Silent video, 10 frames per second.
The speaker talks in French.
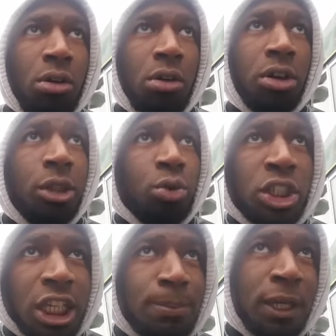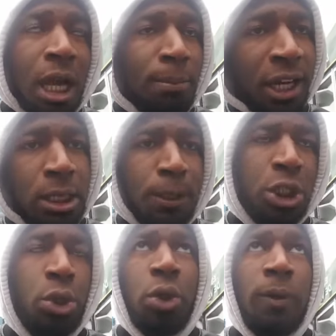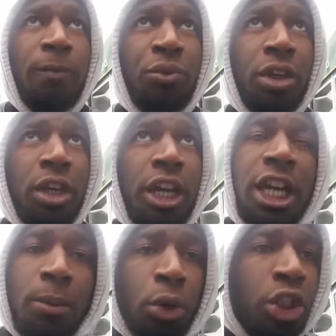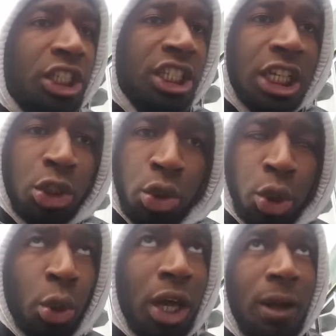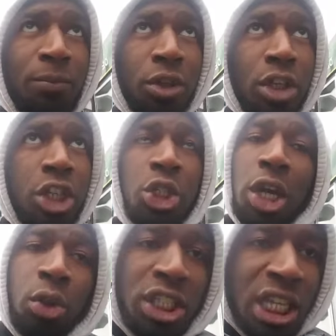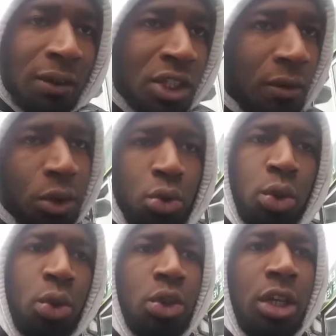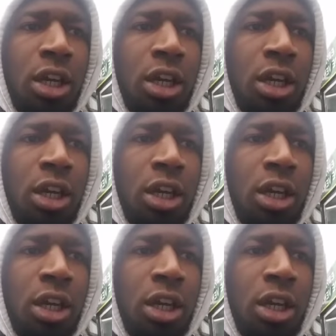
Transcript: on est tous respectables et respectueux, et qu'à un moment ces institutions-là, ils sont à notre service avant toute chose,